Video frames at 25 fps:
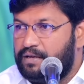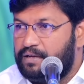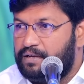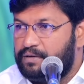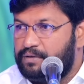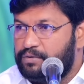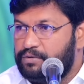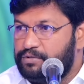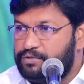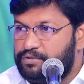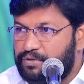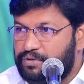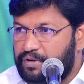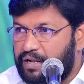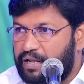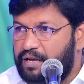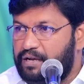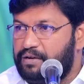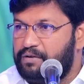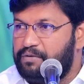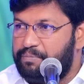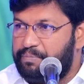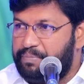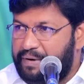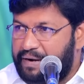కొంచెం
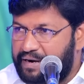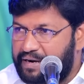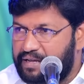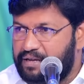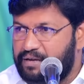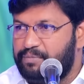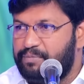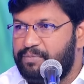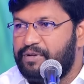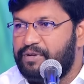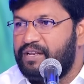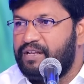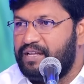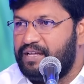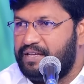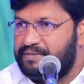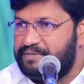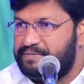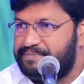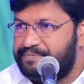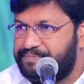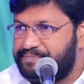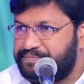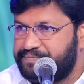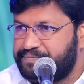రాగం పాడకపోయినా
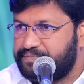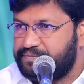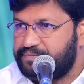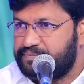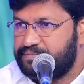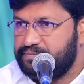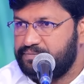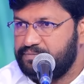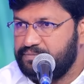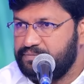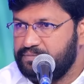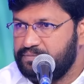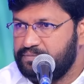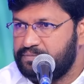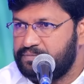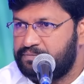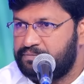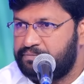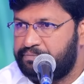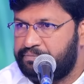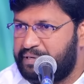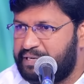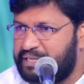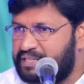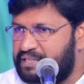
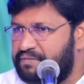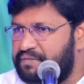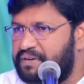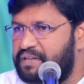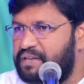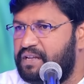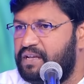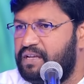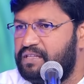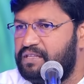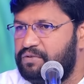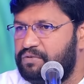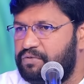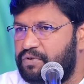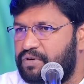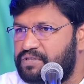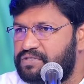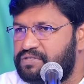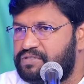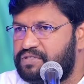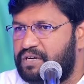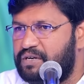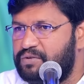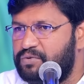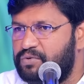పదం అనేది
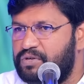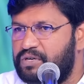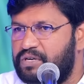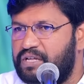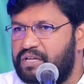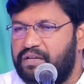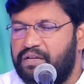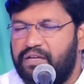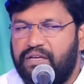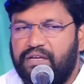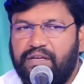వస్తూ ఉంటే